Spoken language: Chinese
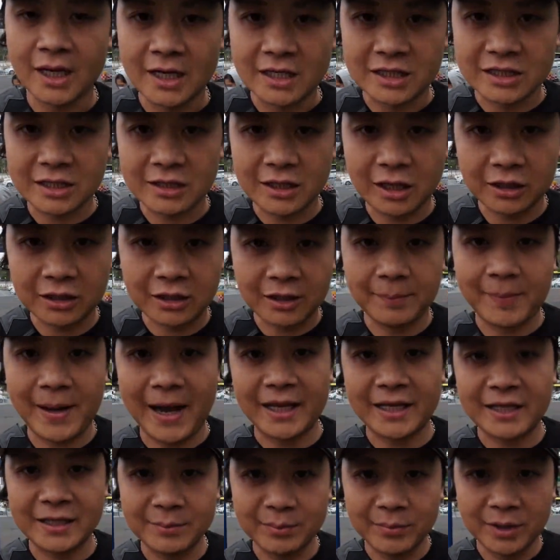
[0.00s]
知道的
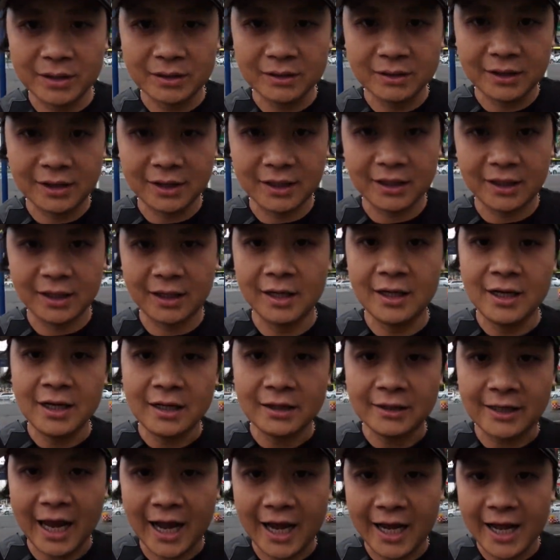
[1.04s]
把你们的
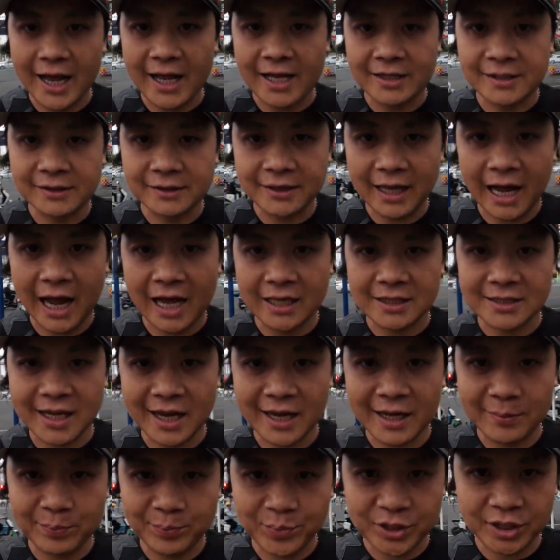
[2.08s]
答案打
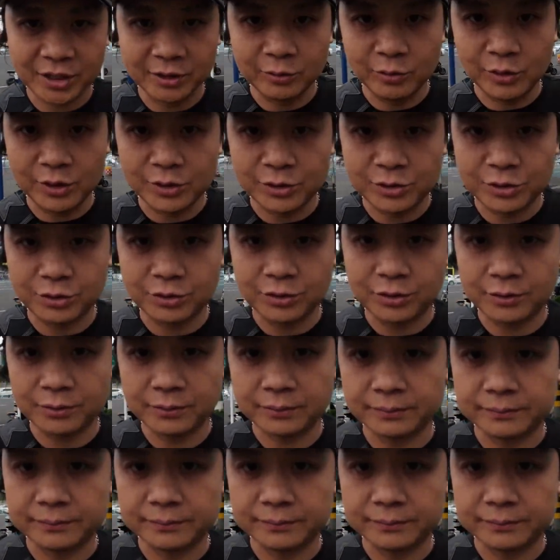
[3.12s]
在评论区。